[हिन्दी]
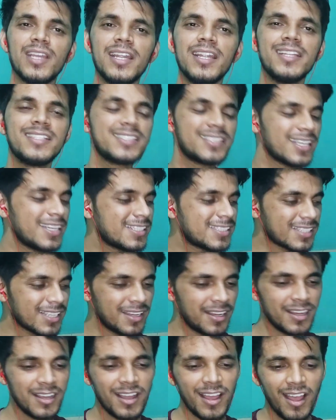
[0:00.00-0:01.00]
इट्स
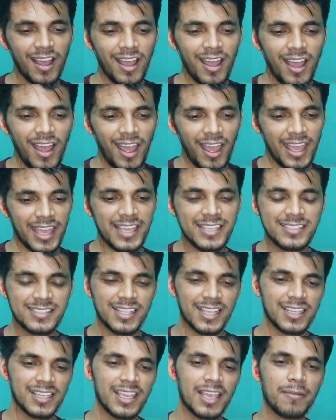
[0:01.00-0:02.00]
इट्स हिज
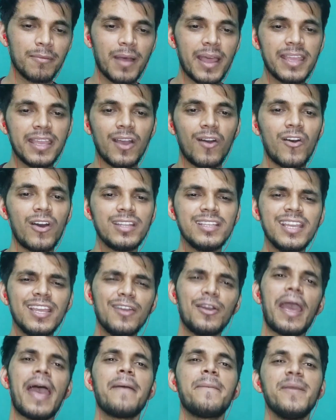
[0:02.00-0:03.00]
थिंकिंग भाई और ये
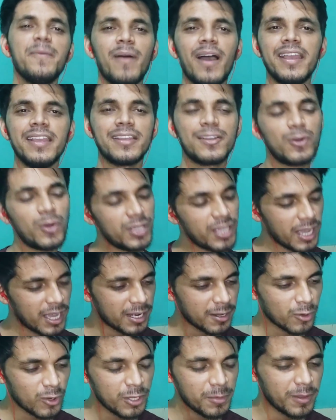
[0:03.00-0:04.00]
है भी भाई कोई
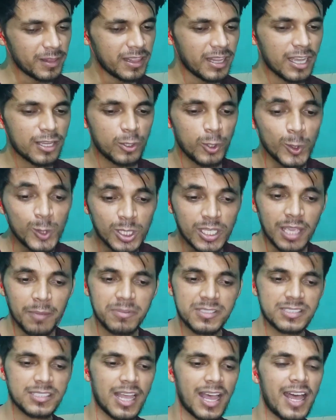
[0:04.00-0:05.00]
अगर कोई बंदा खुद के
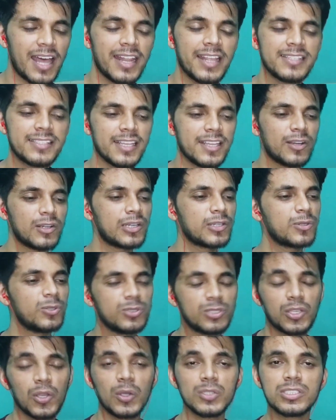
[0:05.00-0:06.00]
सहारे से अगर खुद
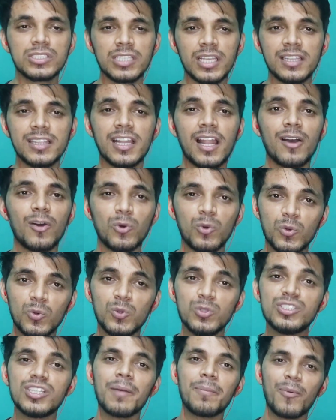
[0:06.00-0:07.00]
के उससे इतना
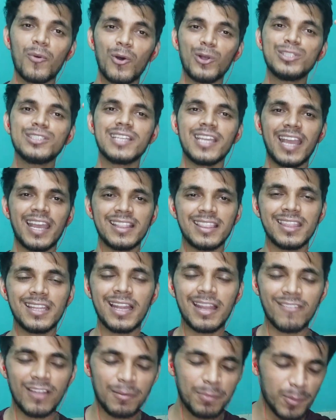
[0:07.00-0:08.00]
ऊंचा पहुंच गया इतने
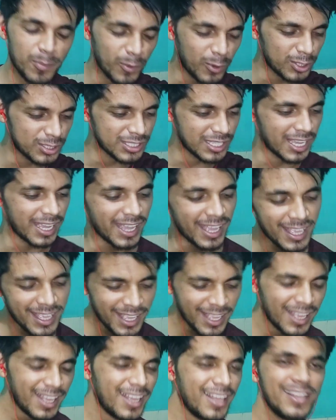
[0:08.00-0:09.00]
लेवल पे पहुंच गया है
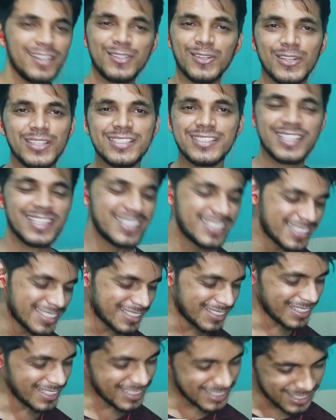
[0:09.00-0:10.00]
तो इट्स इट्स
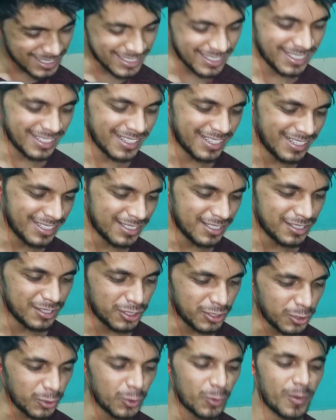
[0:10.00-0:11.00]
इट्स
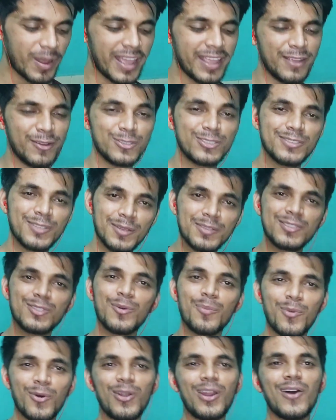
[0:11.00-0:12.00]
ट्रू भाई उसने
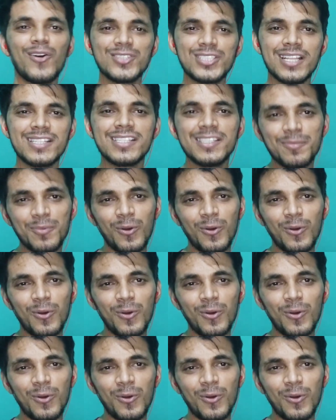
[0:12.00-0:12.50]
जो बोला वो सच ही